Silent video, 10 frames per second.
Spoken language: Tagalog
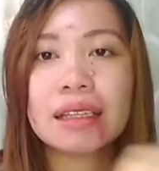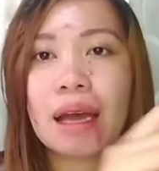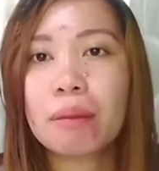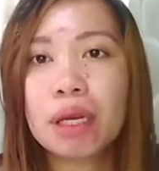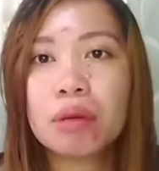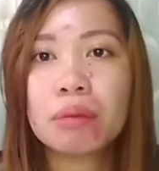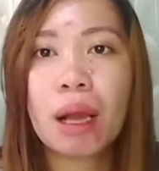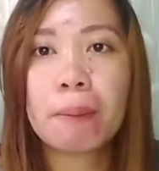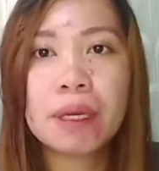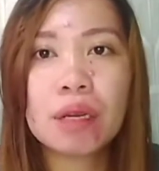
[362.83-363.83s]
and tama yung
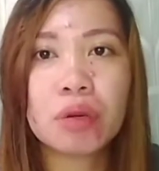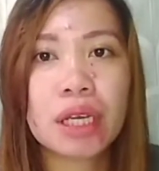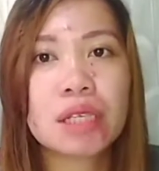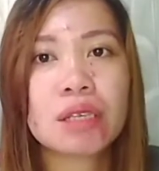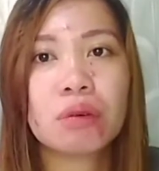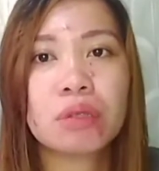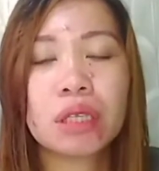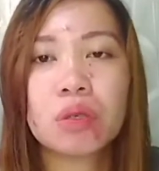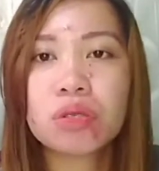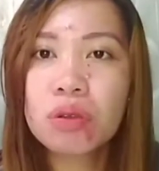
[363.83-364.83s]
mga pillowcase sa
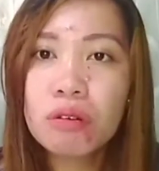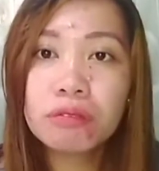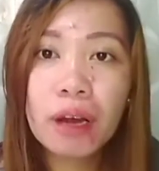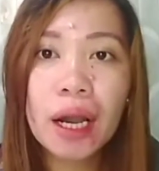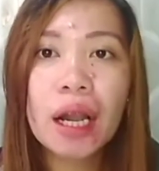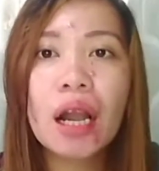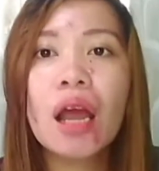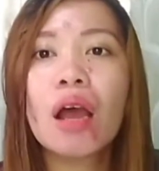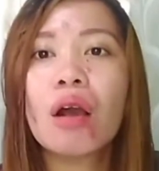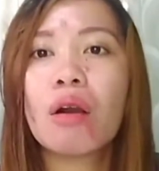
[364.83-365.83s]
unan ko. So far,
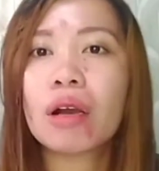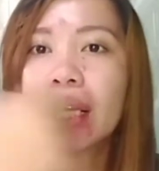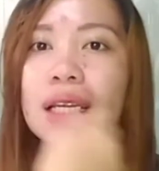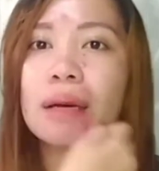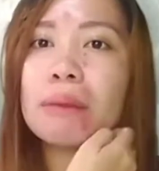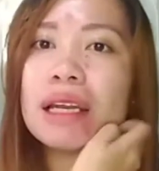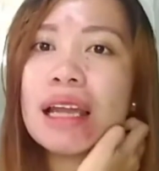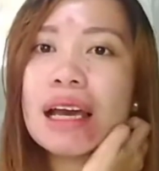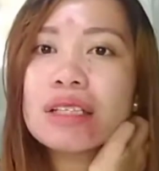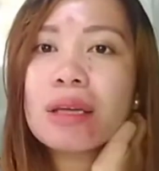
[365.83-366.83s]
okay naman
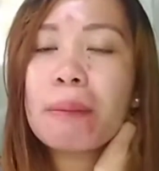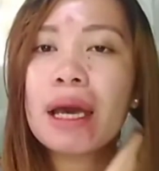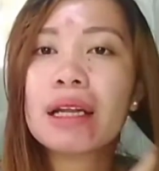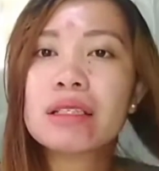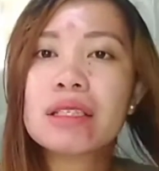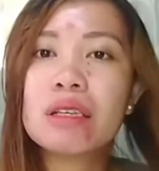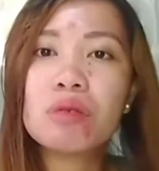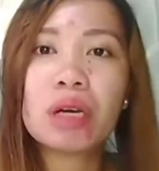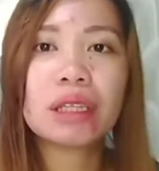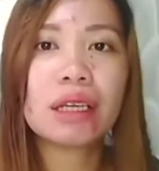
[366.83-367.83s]
lahat siya. Parang
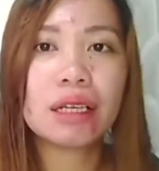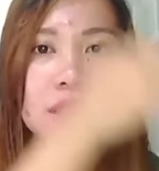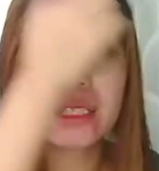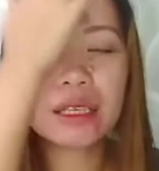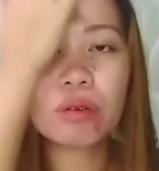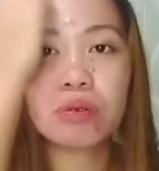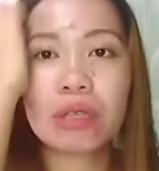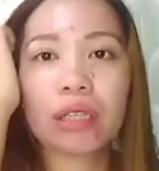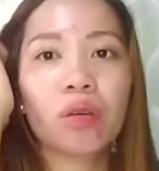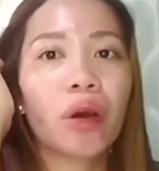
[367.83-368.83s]
sinuka talaga siya sa
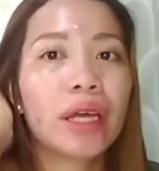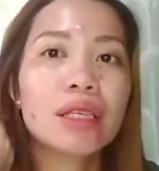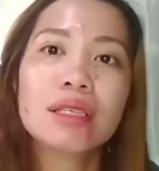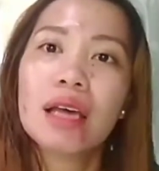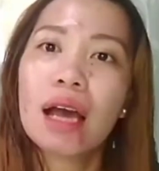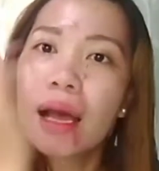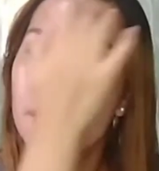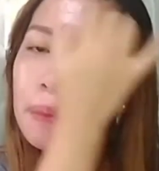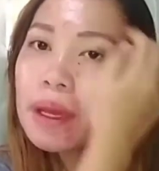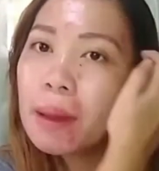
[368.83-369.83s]
unan ko and sa
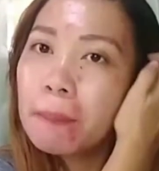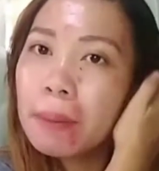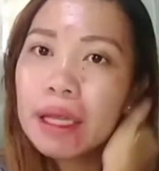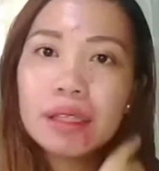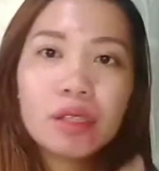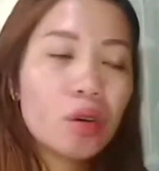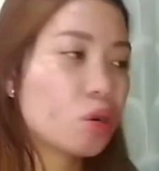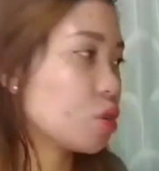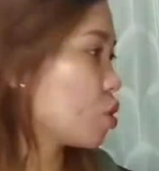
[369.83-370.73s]
bed ko.